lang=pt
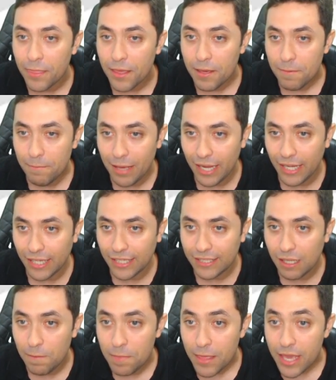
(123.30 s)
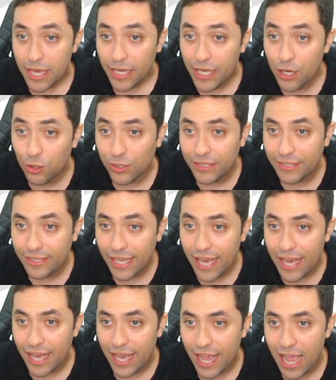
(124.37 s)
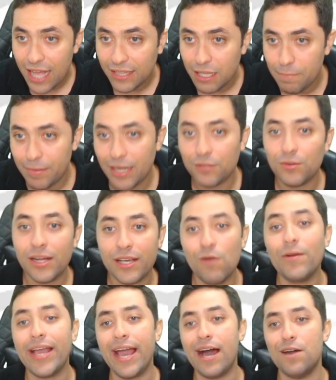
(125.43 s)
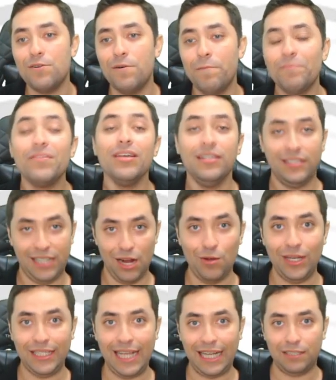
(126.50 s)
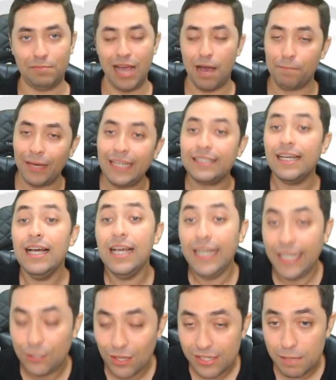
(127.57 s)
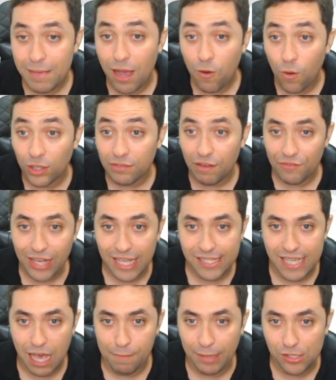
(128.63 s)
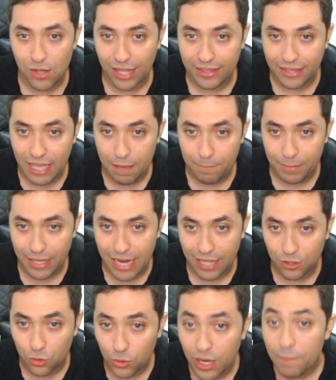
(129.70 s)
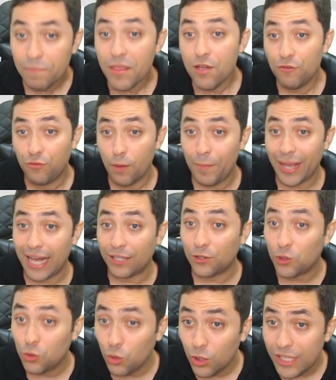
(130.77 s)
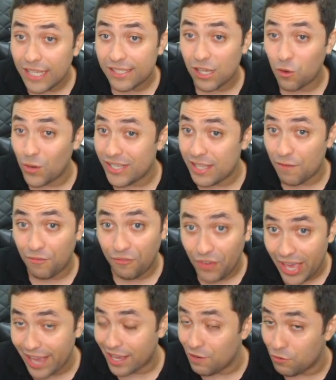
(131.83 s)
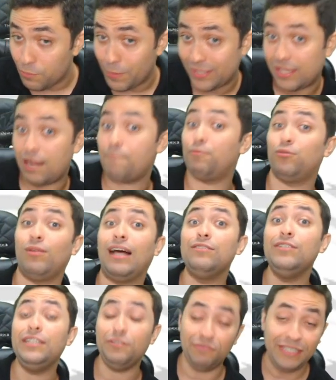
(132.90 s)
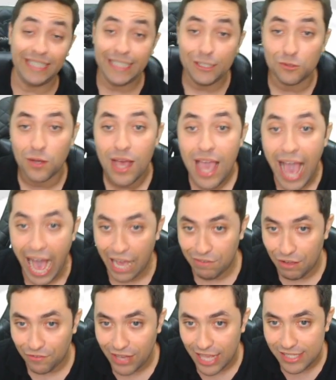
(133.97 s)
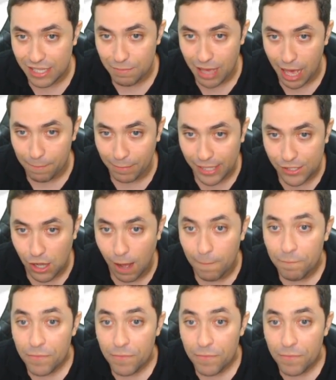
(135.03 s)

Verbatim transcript: Beleza? E o T é a temperatura que eu quero. Tranquilidade, minha rapaz. Então essa minha conta vai ficar assim, rapaz, ó, a temperatura. Vou pegar toda essa coisa feia aqui, vou passar lá pro outro lado dividindo. Aí vai ficar assim, minha rapaz, ó.